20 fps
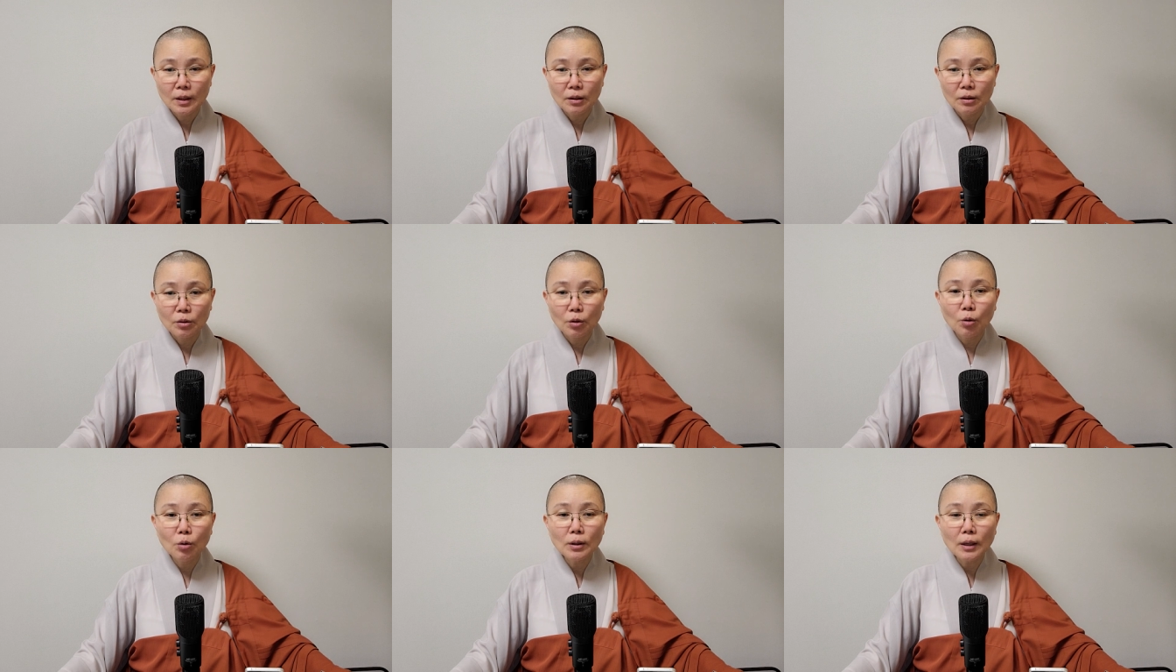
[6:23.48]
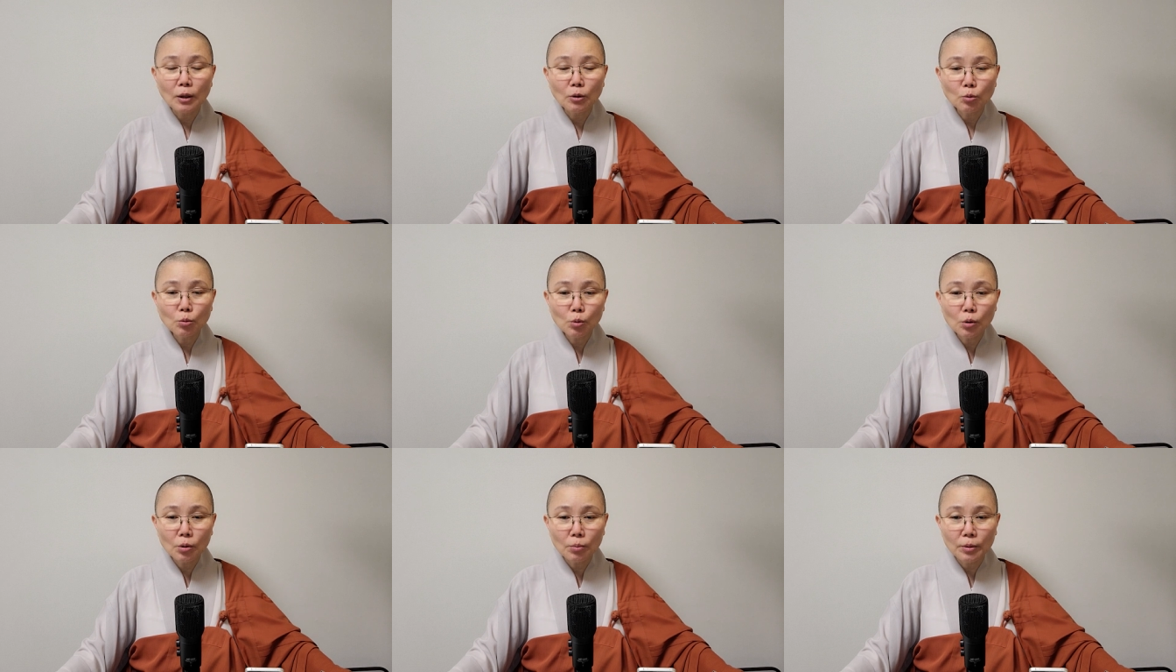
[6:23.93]
더
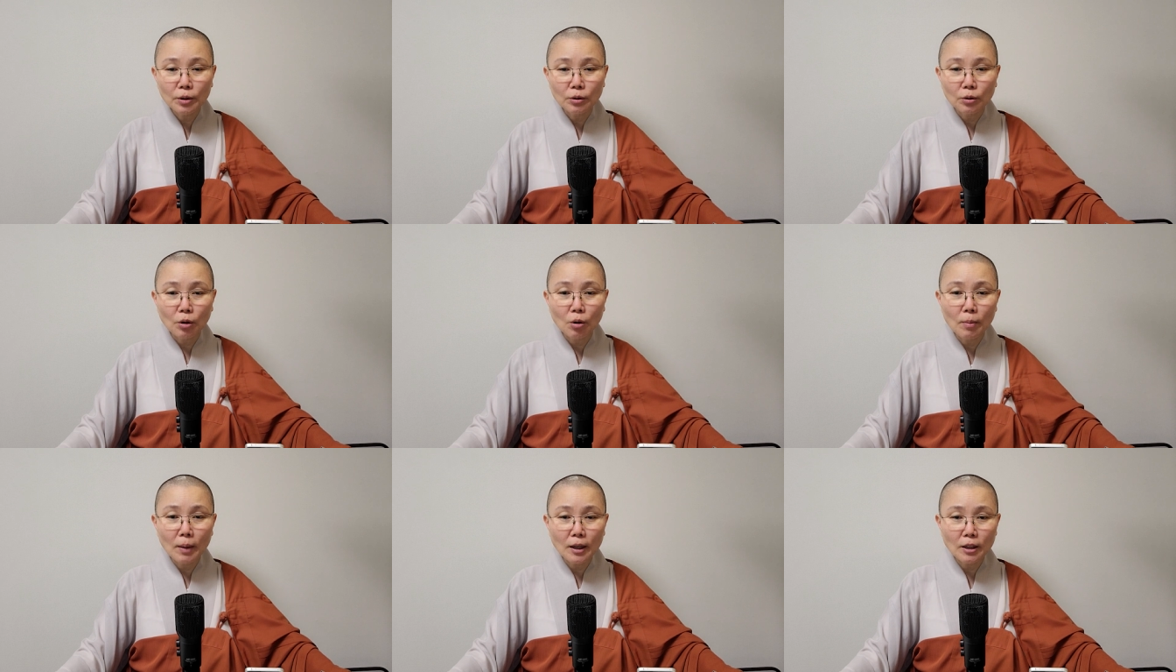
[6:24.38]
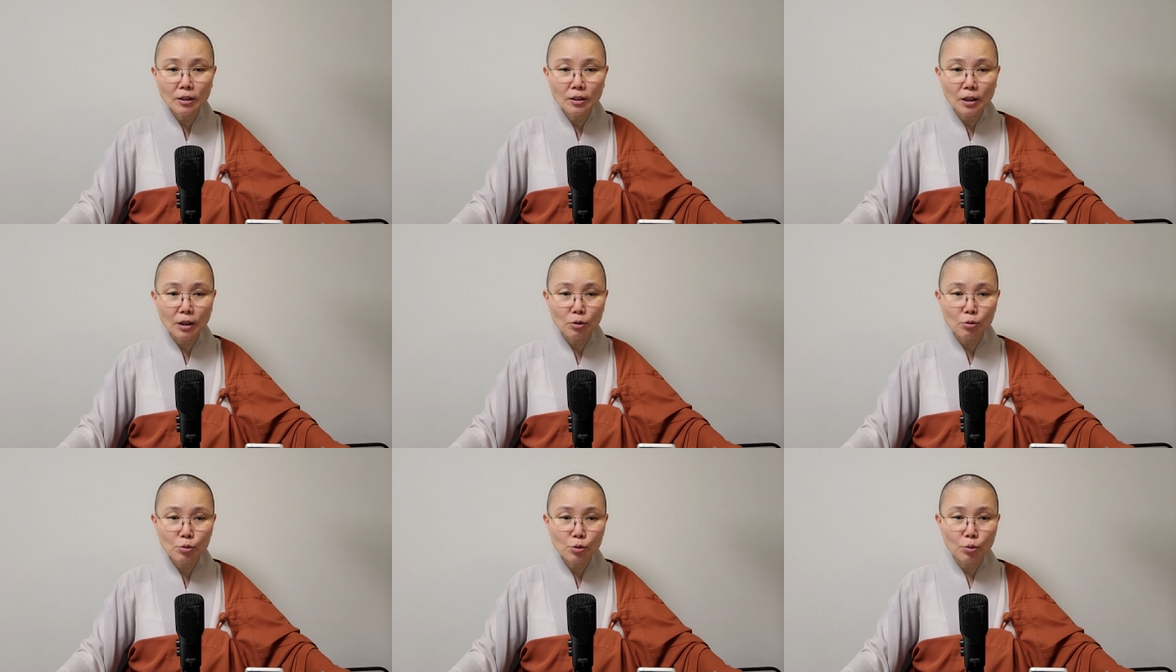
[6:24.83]
나누려면 더 많이
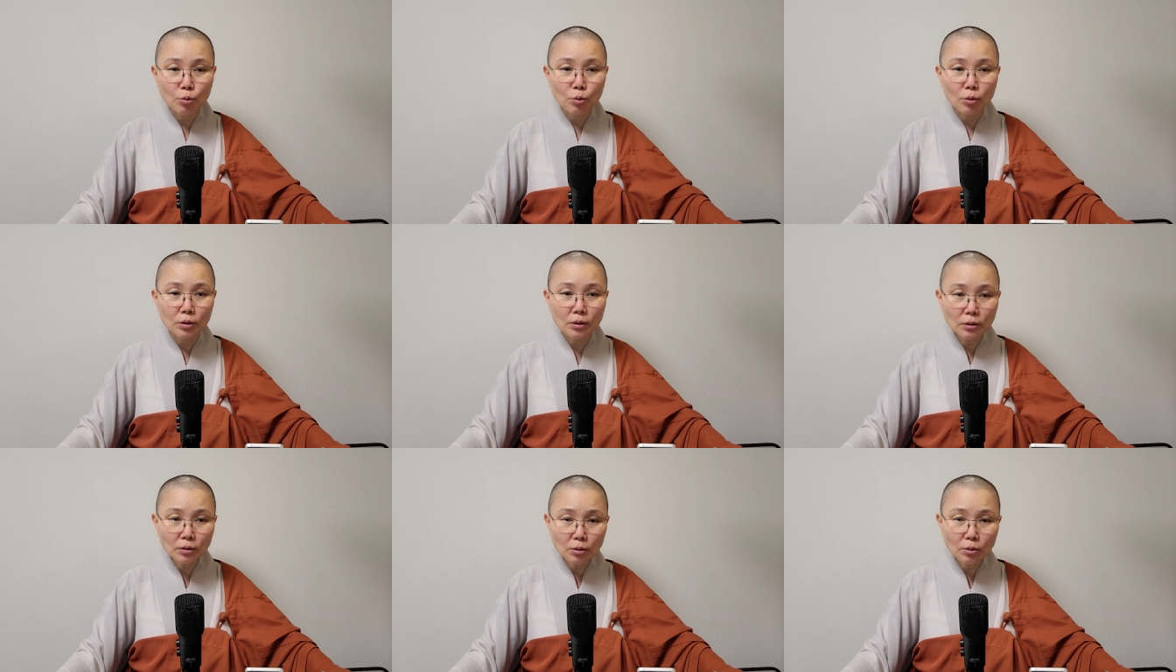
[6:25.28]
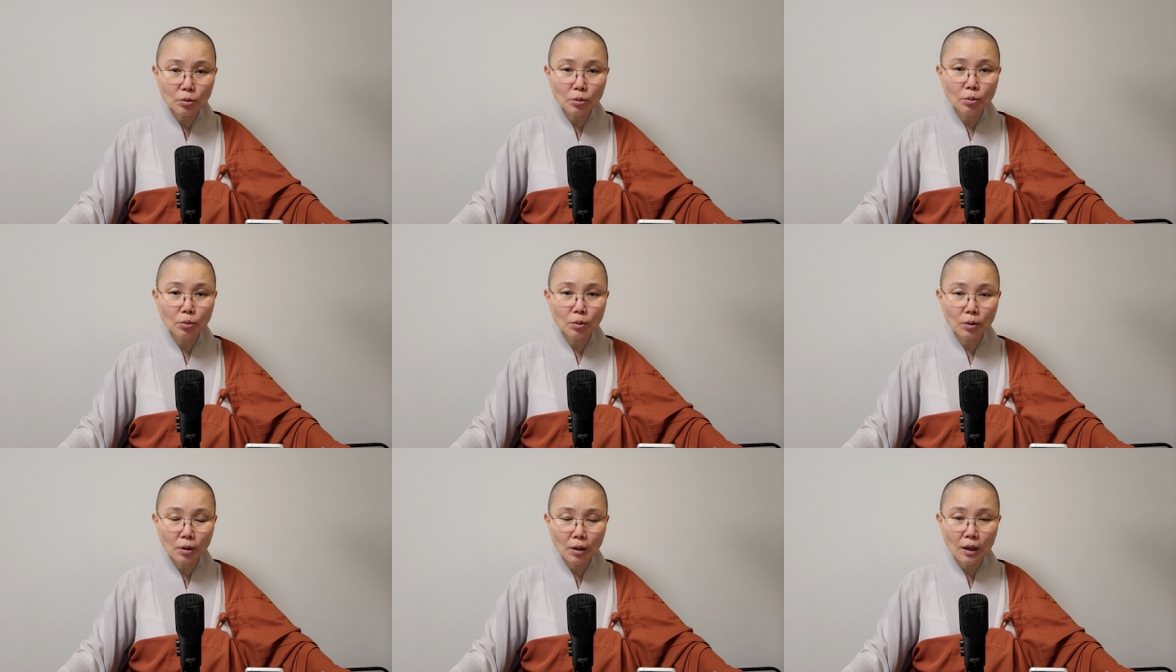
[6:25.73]
나눌 수 있고
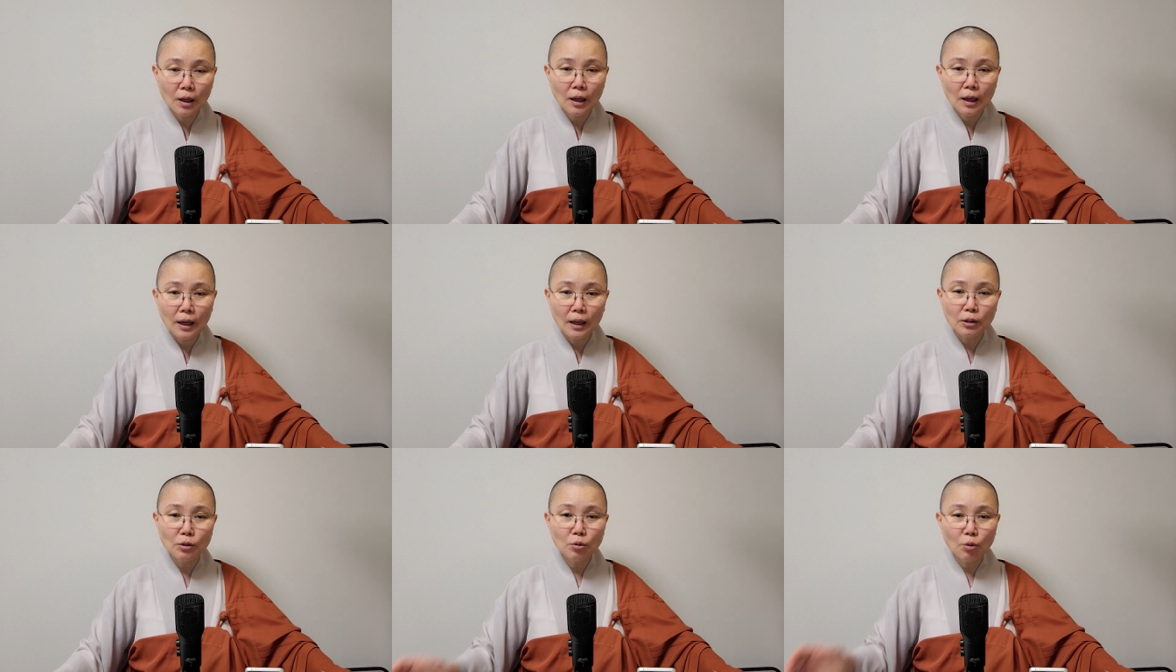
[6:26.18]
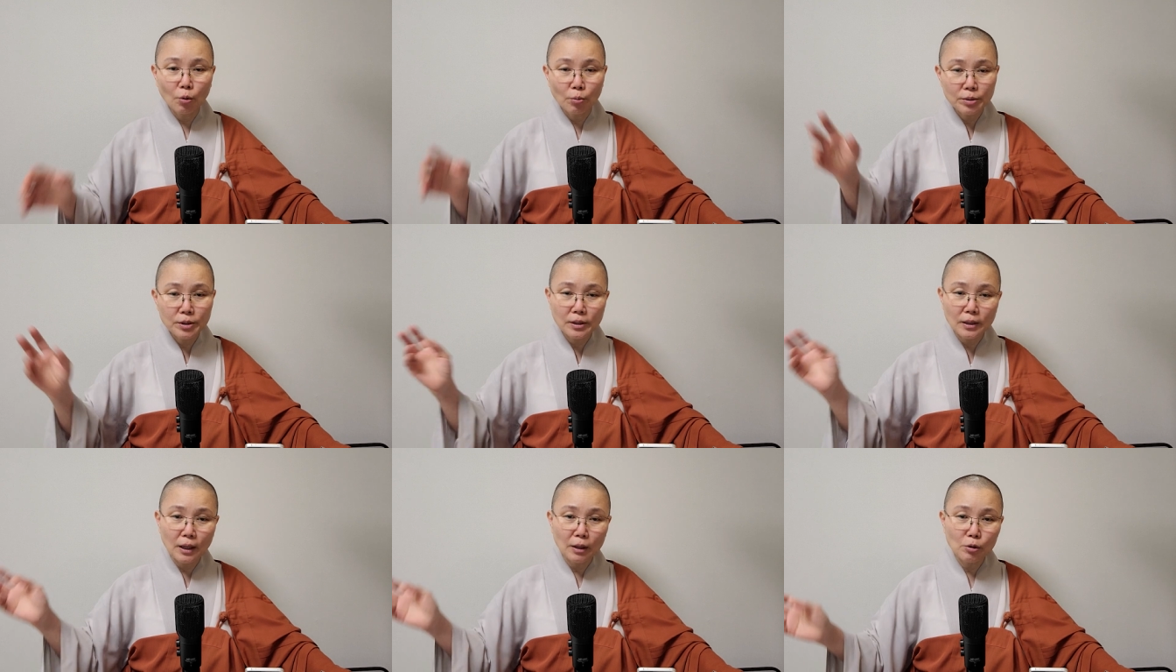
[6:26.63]
끝도 한도
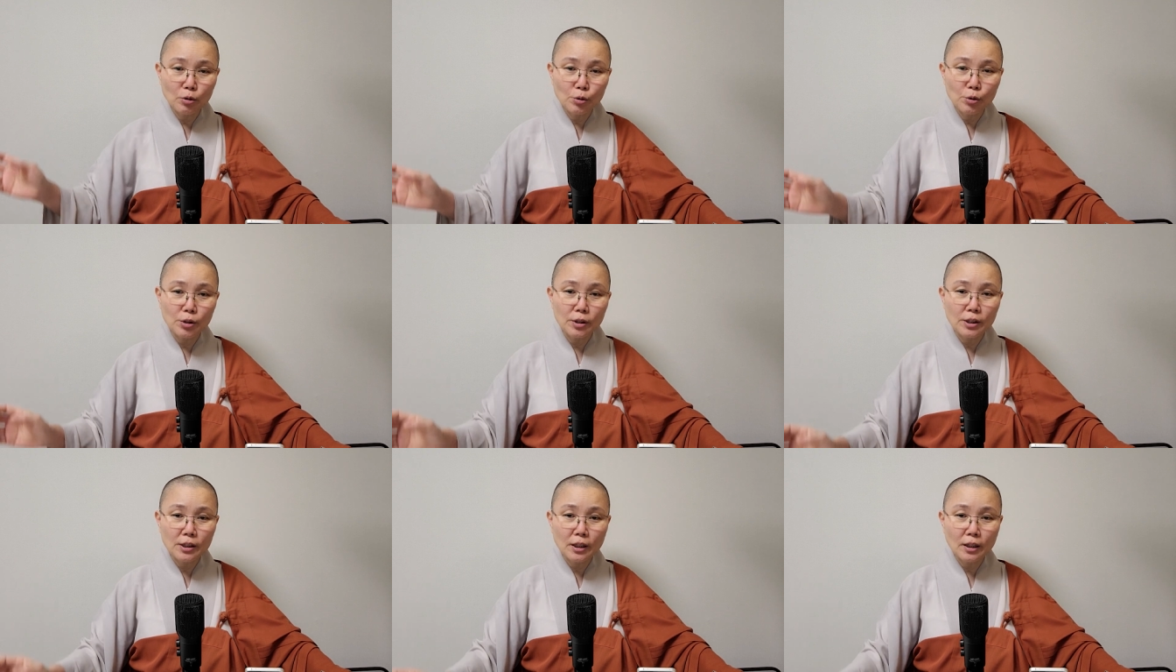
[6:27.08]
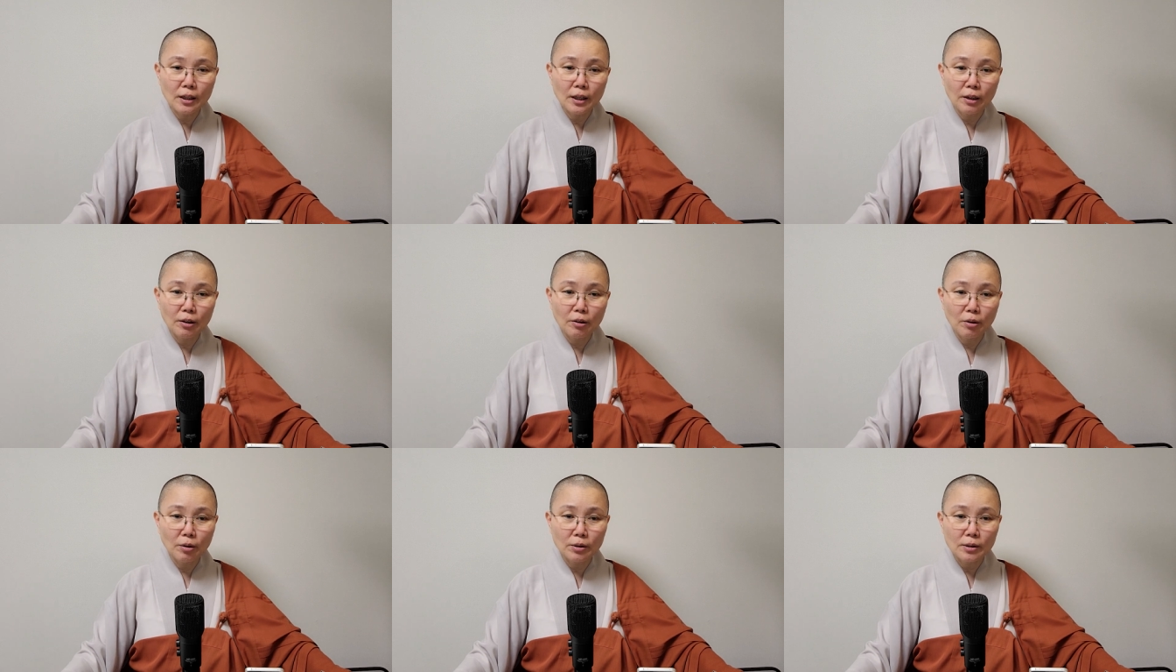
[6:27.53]
없이 나눌 수
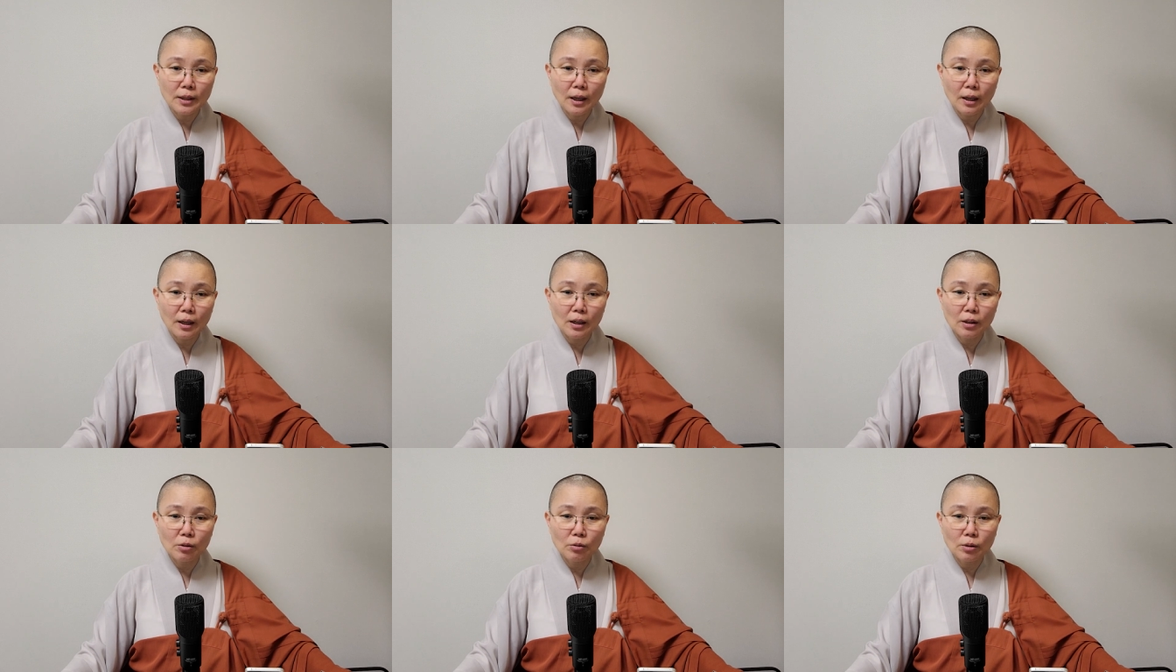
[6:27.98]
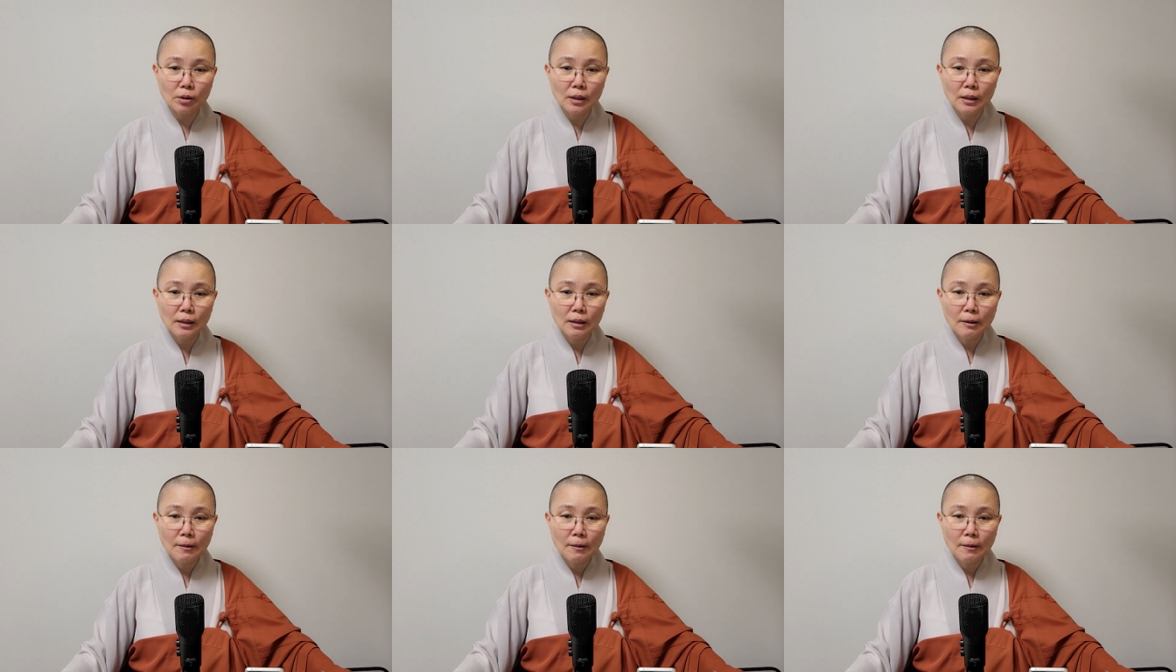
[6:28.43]
있잖아요. 색깔을